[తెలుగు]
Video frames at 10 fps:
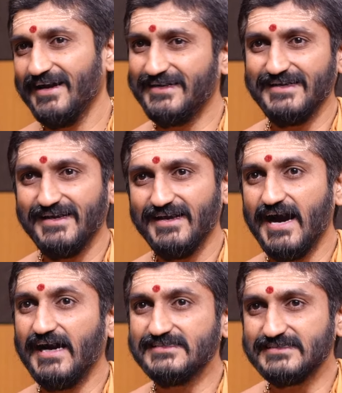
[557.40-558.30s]
అంటే
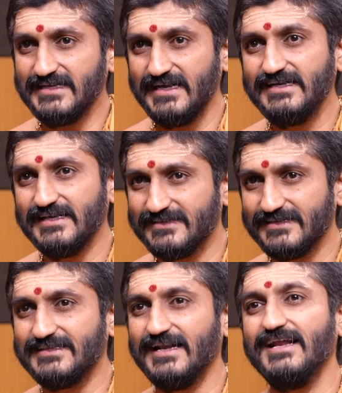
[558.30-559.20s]
ఆ స్త్రీని ఎంత
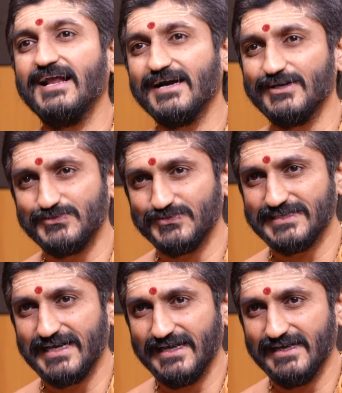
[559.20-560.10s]
తల్లిలాగా
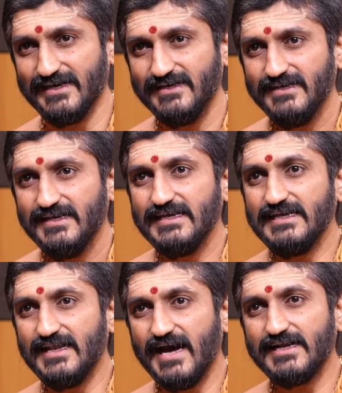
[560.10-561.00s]
చూశాడు
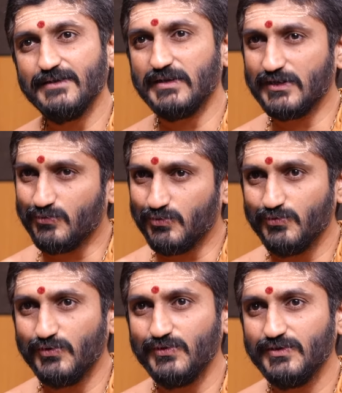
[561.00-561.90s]
ఇలాంటి మన
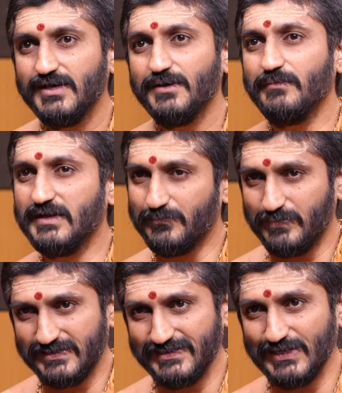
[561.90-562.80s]
గురువులు మన
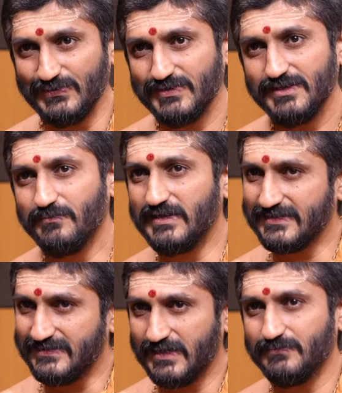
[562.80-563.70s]
పెద్దలు మన
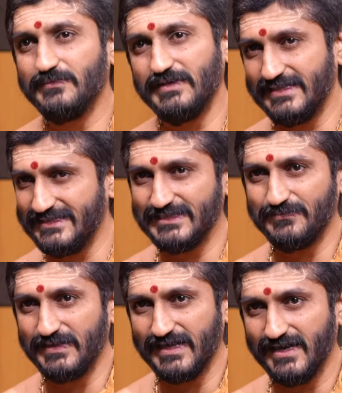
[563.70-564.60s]
ధర్మం ఏది
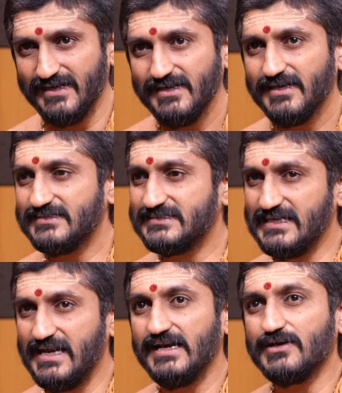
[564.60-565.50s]
చెప్పినా
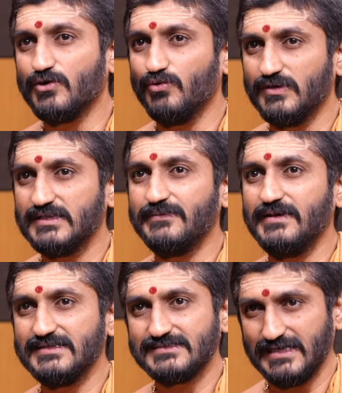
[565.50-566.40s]
స్త్రీలకు ఒక
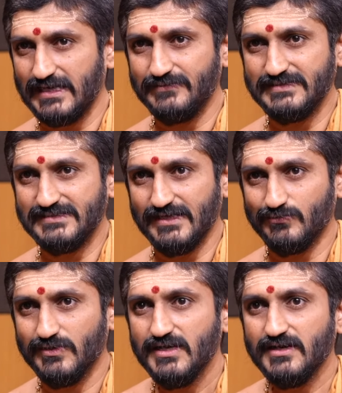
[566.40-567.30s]
ఉన్నతమైన స్థానం
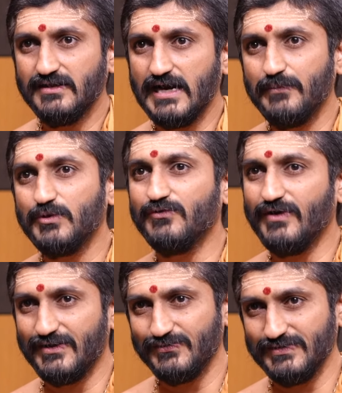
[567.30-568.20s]
ఇచ్చారు రాముడు
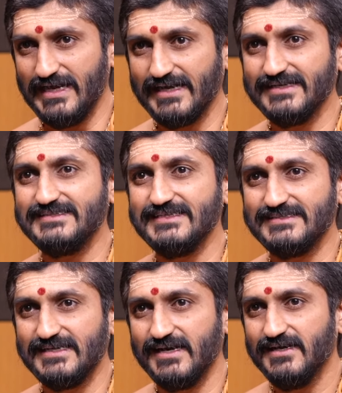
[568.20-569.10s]
వారు యాగం
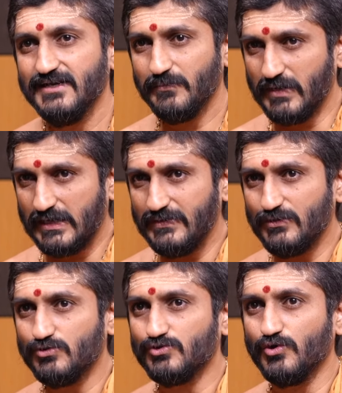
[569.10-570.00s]
చేసిన మనం
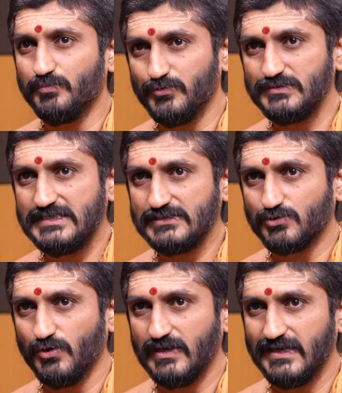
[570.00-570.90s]
ఈరోజు ఒక పూజ
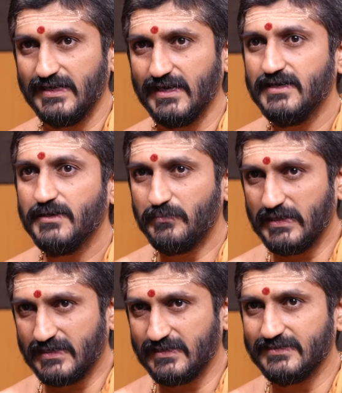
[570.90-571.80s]
చేసుకోవాలన్నా
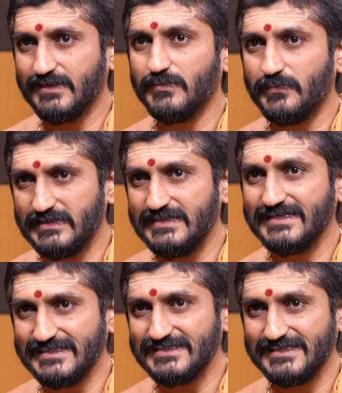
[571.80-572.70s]
పక్కన ధర్మపత్తి
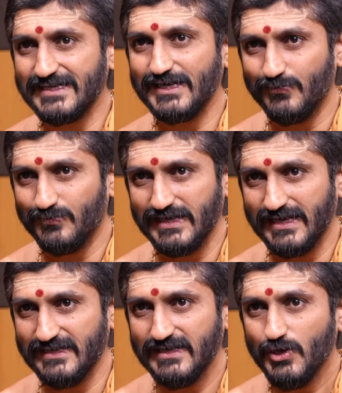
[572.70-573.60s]
ఖచ్చితంగా
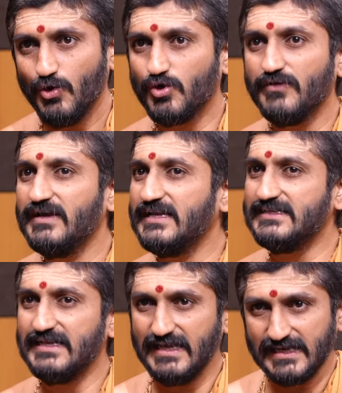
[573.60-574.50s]
ఉండాలి ఒకవేళ
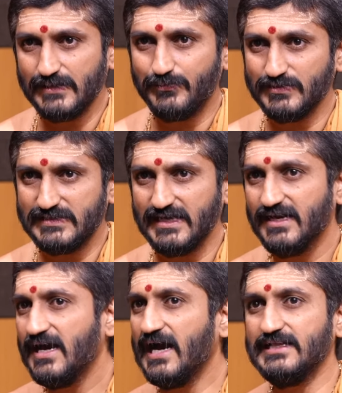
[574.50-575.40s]
అది లేకపోతే
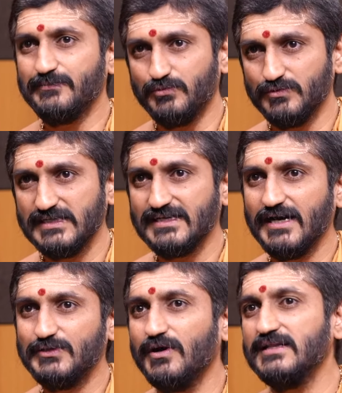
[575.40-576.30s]
అది పూజ
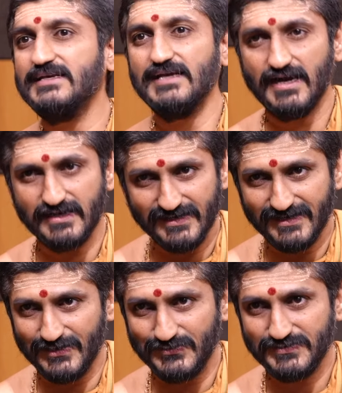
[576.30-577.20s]
కాదు అది యాగం
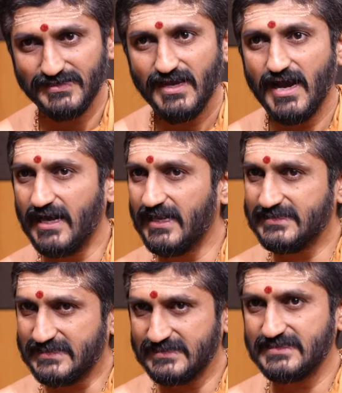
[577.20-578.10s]
కాదు అలా
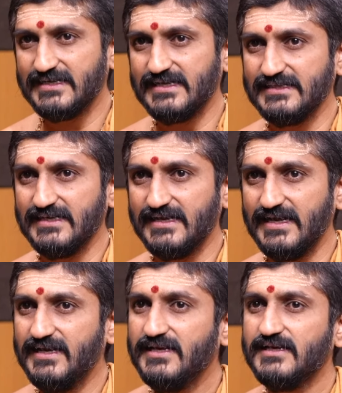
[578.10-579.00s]
చేసినట్టయితేనే